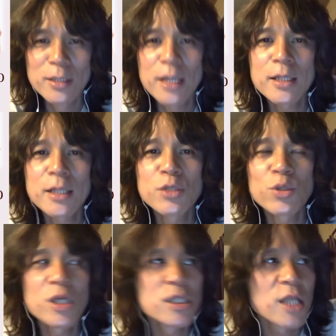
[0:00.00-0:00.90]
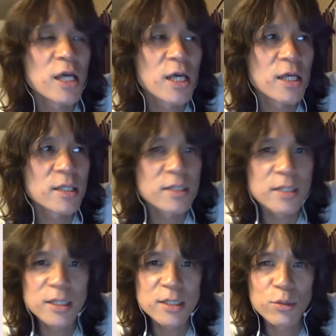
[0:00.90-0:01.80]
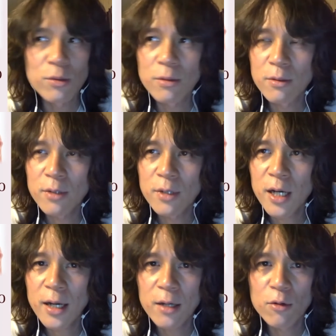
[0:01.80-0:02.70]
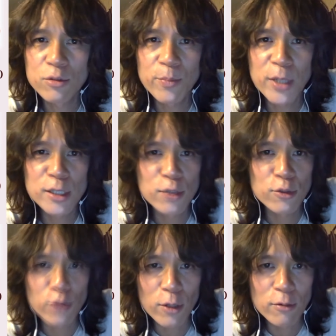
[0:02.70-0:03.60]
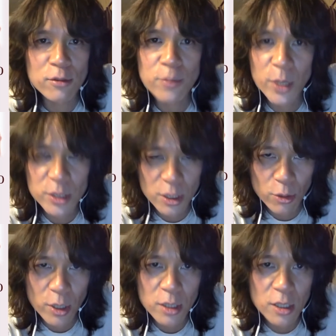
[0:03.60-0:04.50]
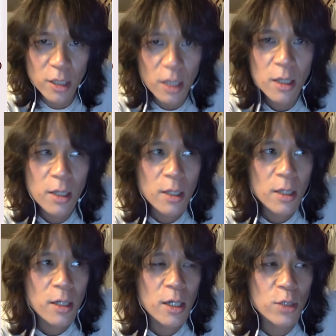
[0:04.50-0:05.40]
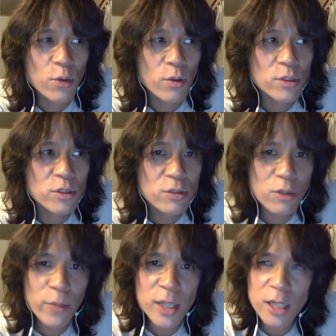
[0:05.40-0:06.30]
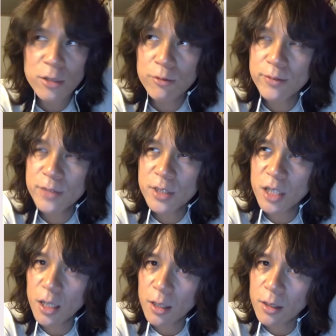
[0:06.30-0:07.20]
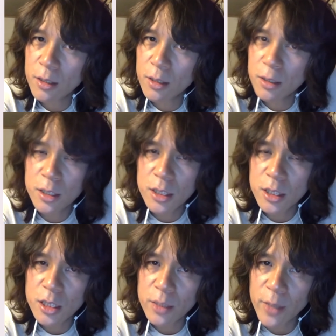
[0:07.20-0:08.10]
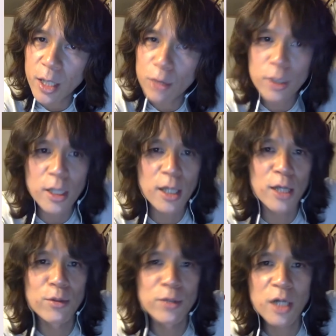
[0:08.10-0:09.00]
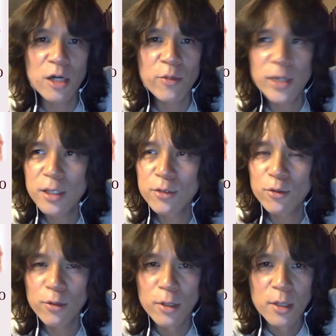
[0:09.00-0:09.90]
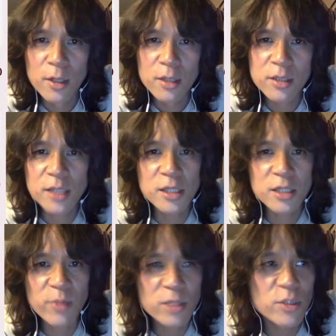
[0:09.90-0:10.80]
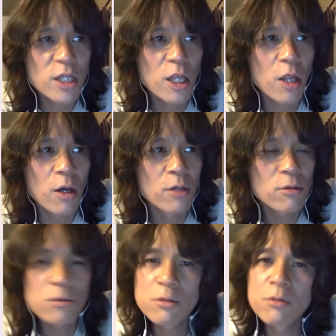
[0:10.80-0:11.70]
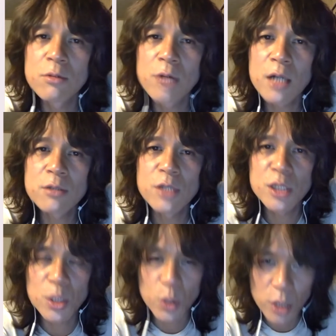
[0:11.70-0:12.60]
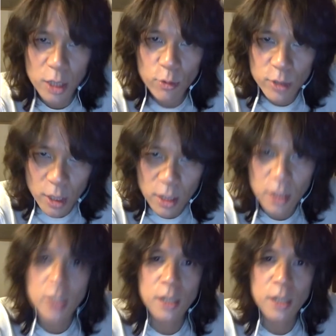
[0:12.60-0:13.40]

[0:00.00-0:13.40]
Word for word: だいたい初日でその50%とか60%とか言ってねあの終了まであと2日1日前とかであの100%達成しますみたいなのはよくあるんですけど長友さんなんか